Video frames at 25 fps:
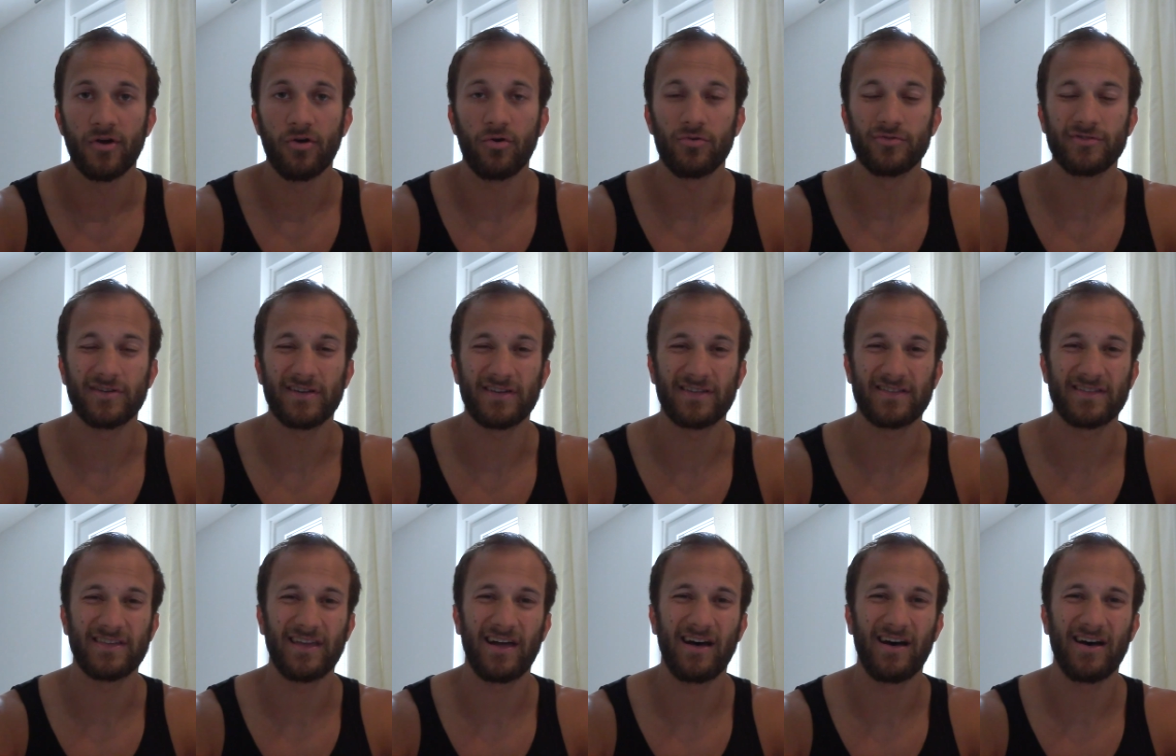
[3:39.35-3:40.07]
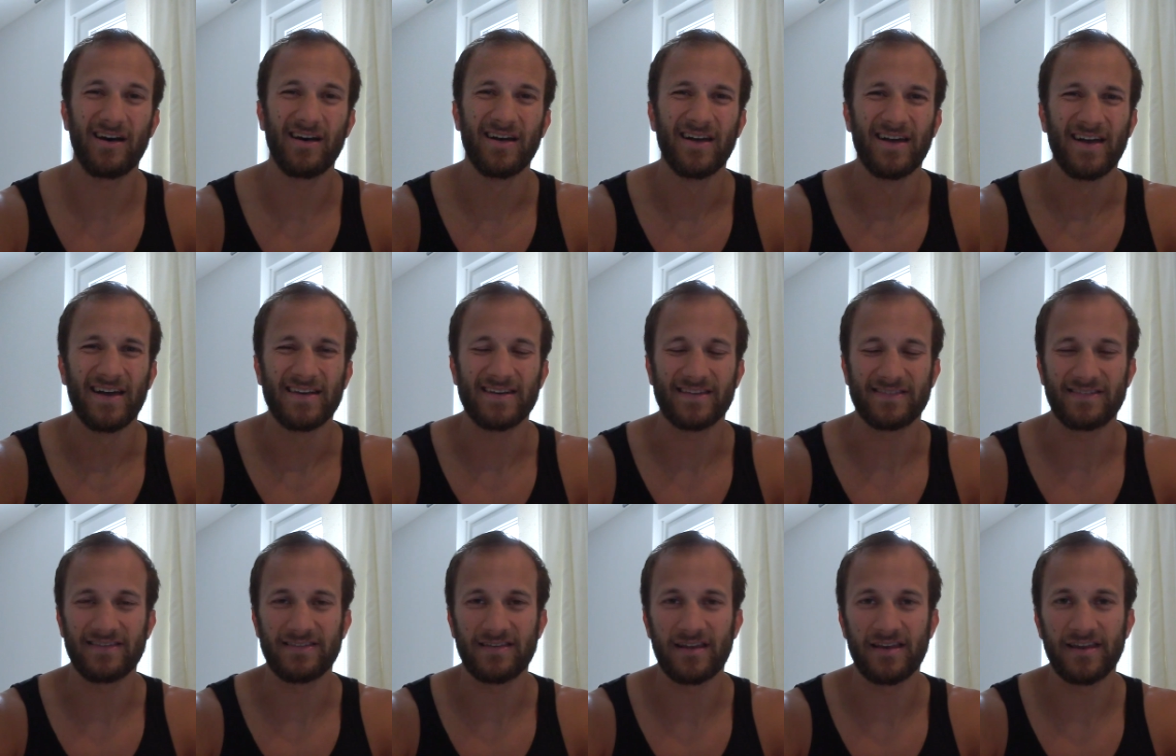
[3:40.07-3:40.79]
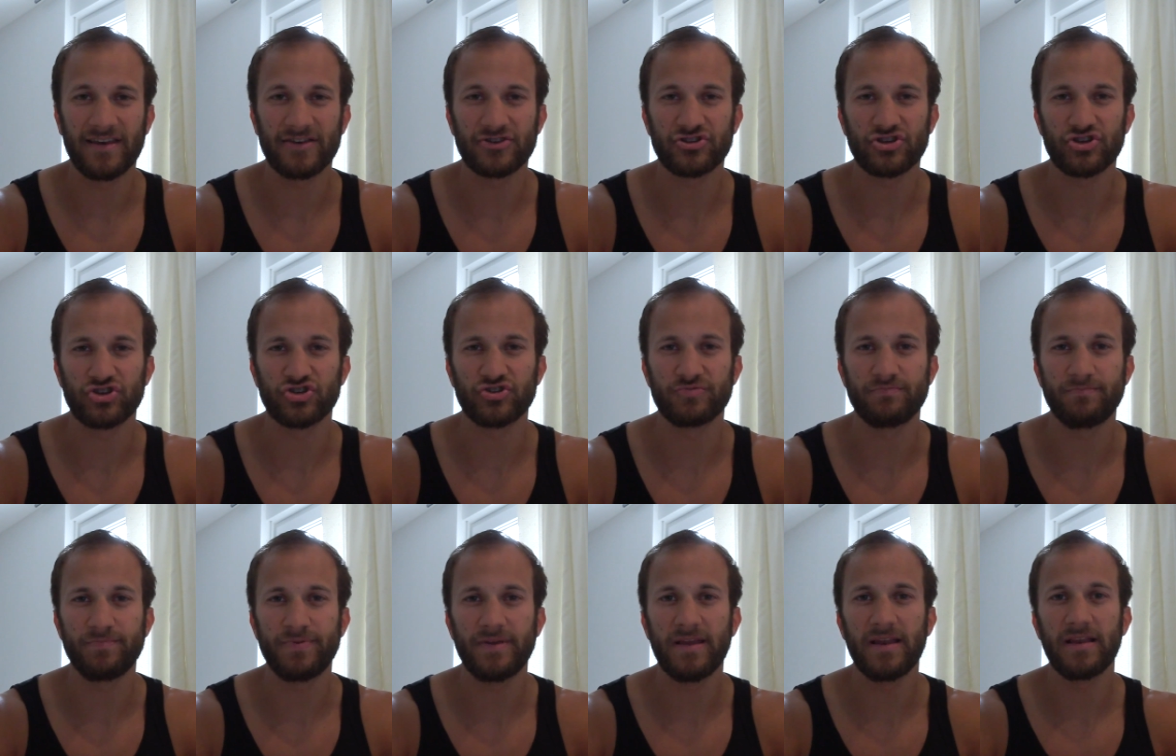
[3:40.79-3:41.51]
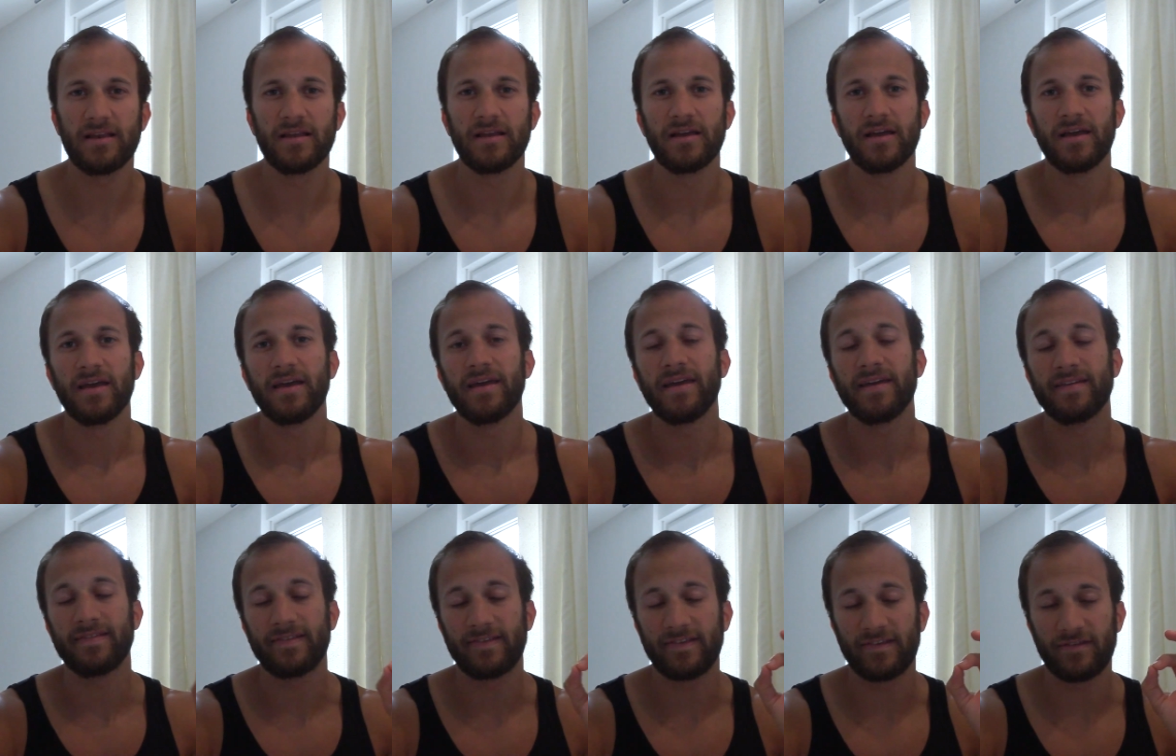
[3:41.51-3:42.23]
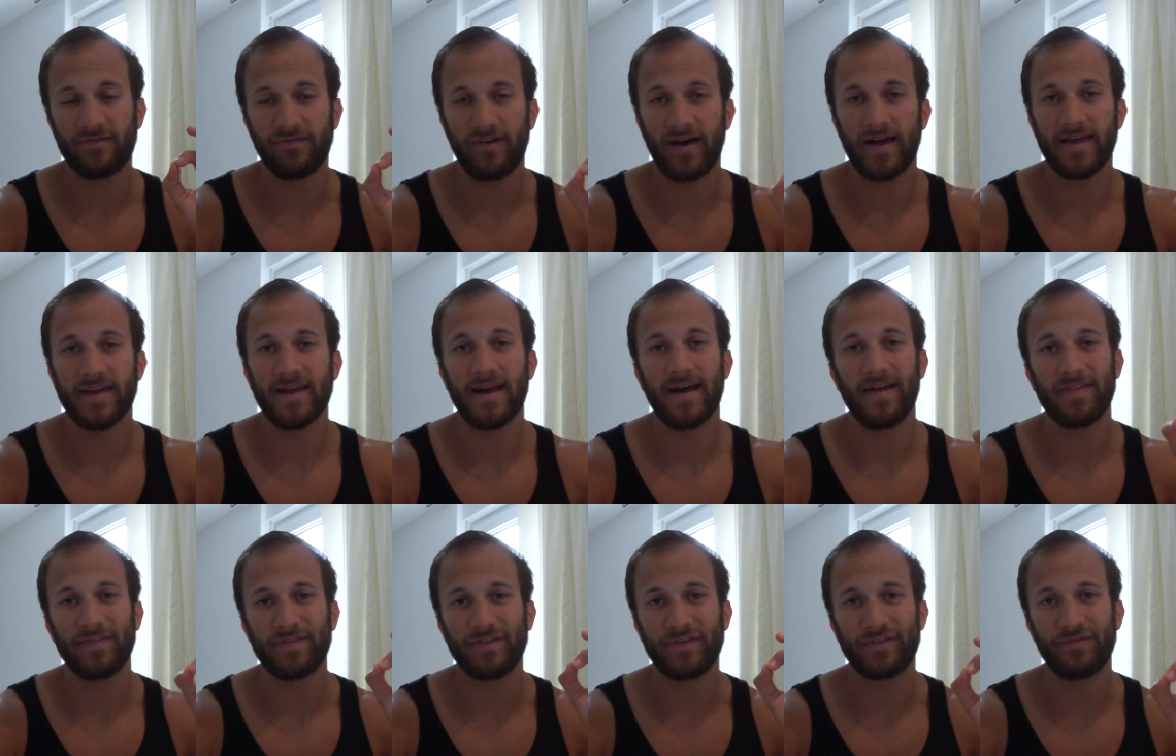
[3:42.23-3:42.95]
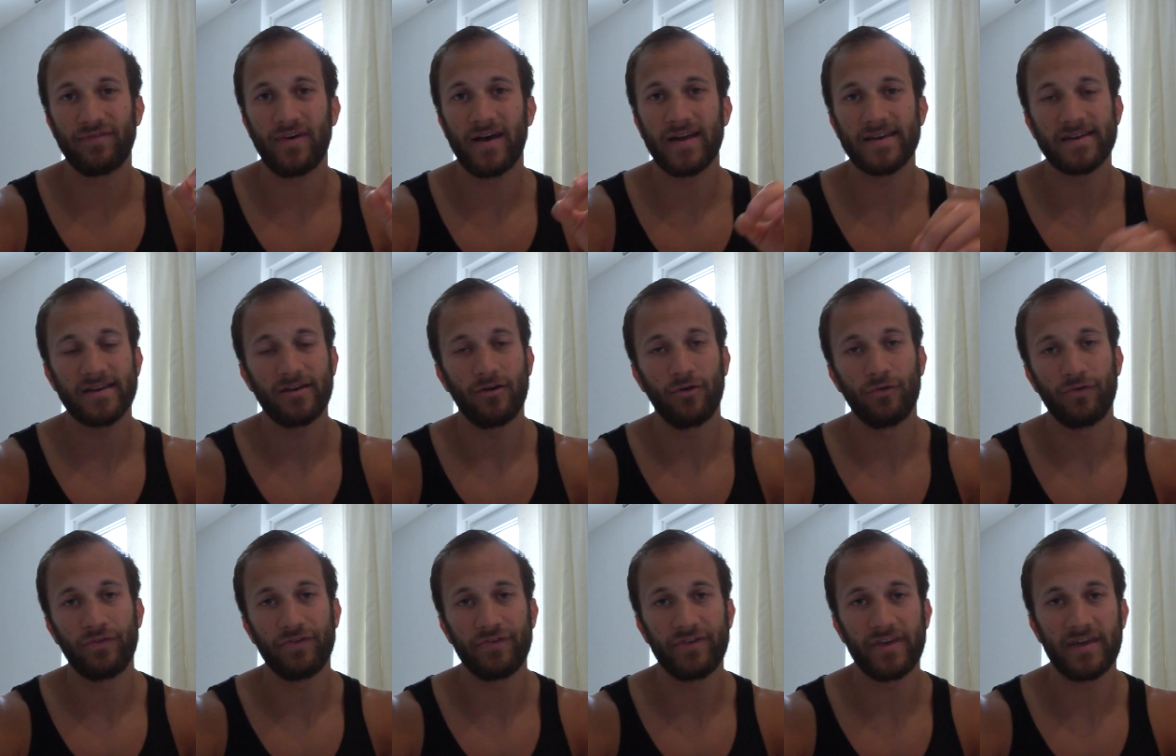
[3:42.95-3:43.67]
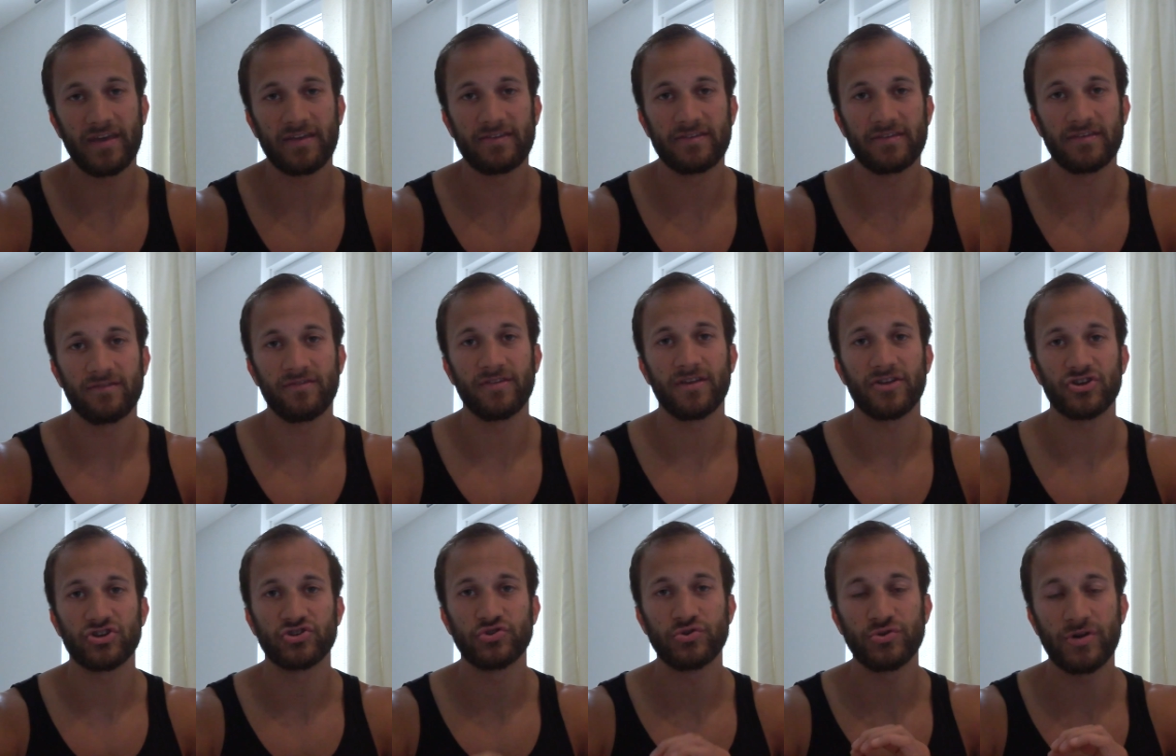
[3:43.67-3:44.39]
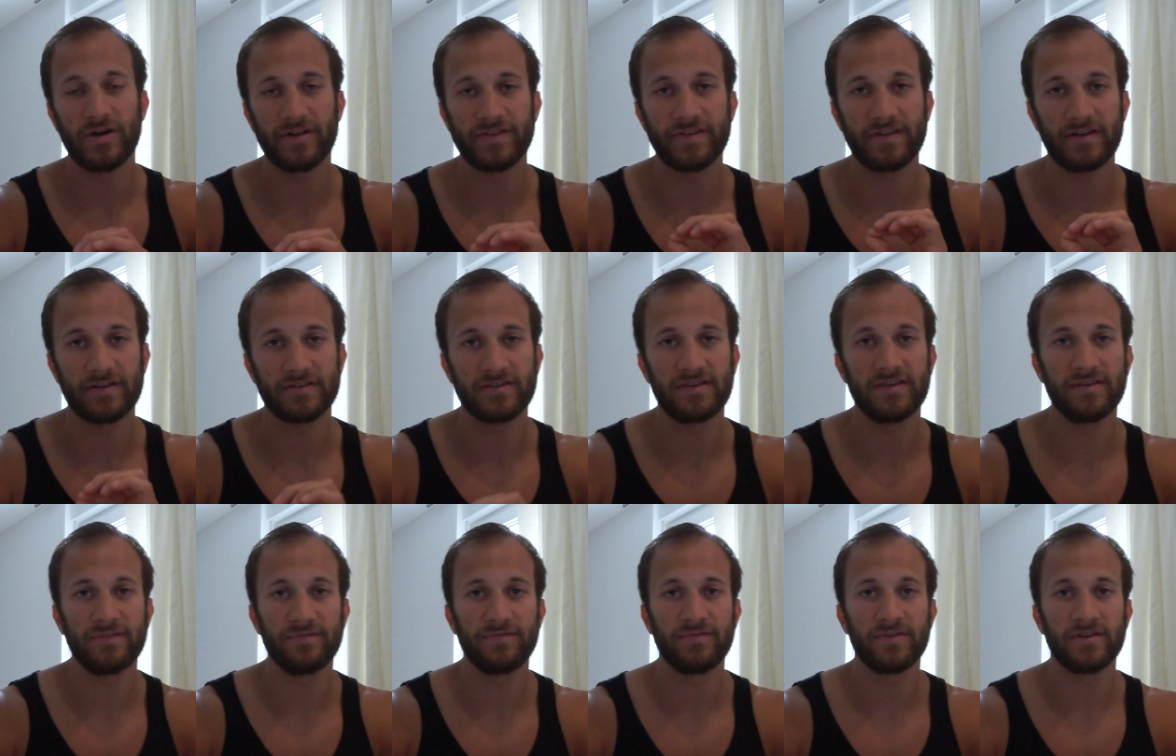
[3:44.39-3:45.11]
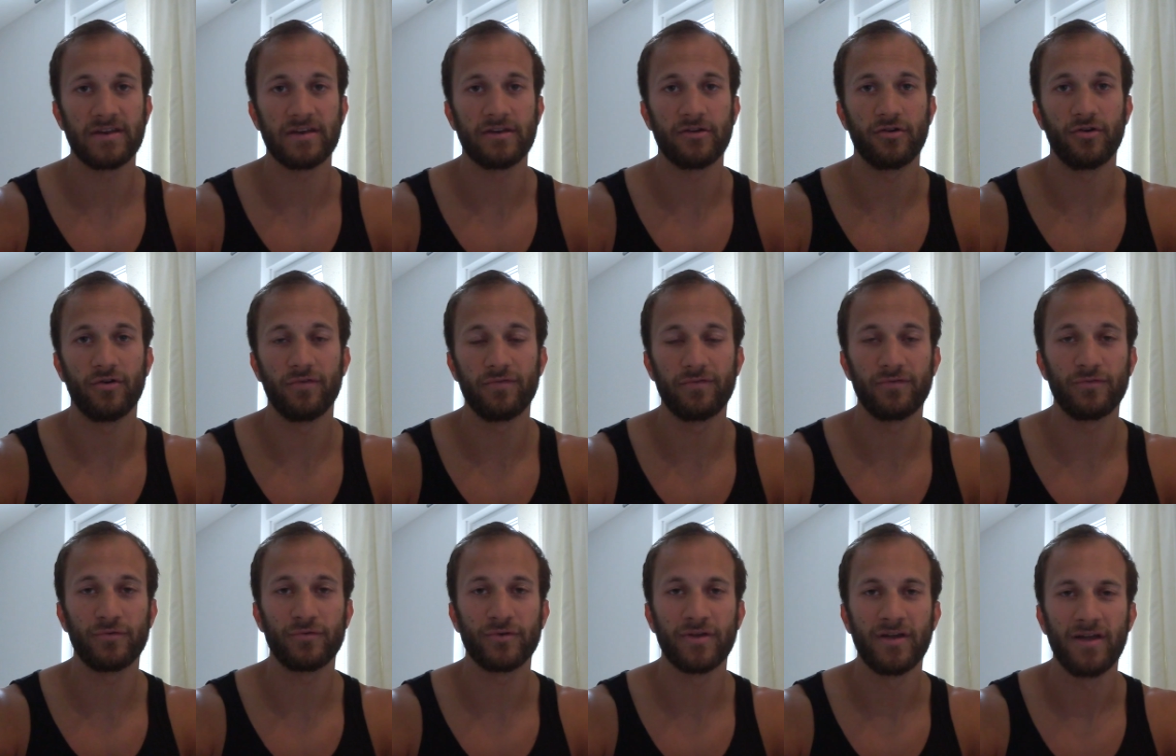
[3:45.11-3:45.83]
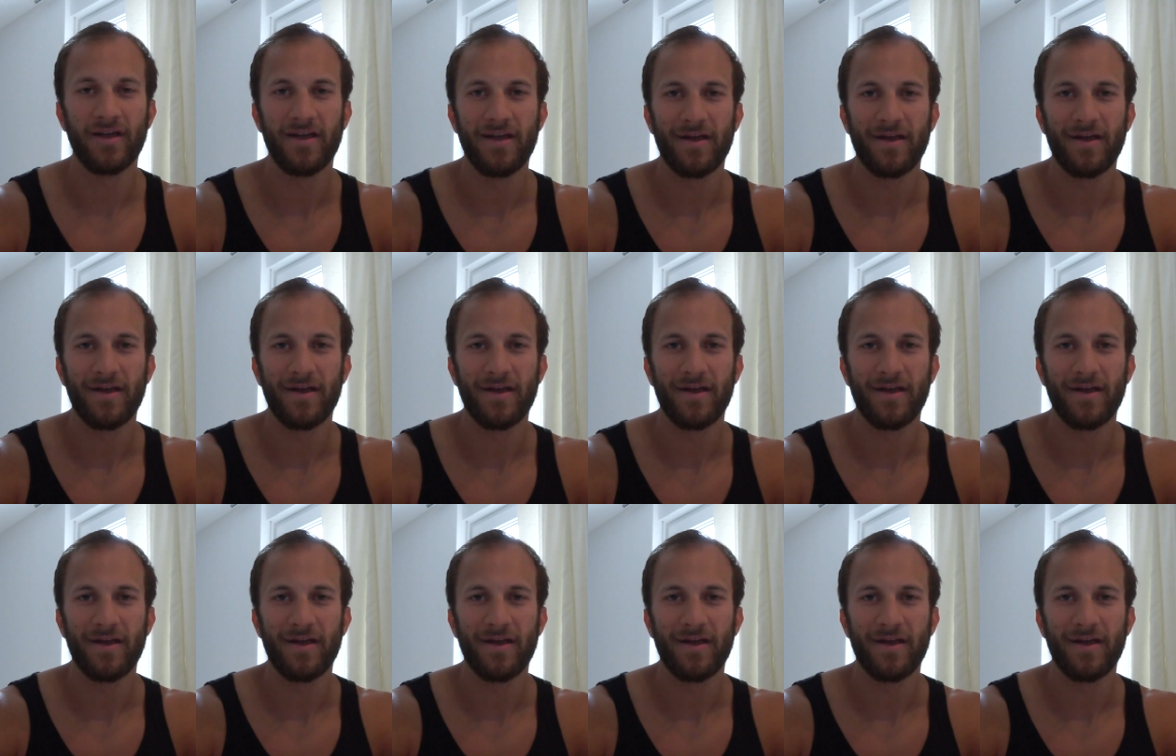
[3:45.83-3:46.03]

und dass da das italienische Spiel in zwei Jahren 2016 wieder schön attraktiv wird, in der Hoffnung,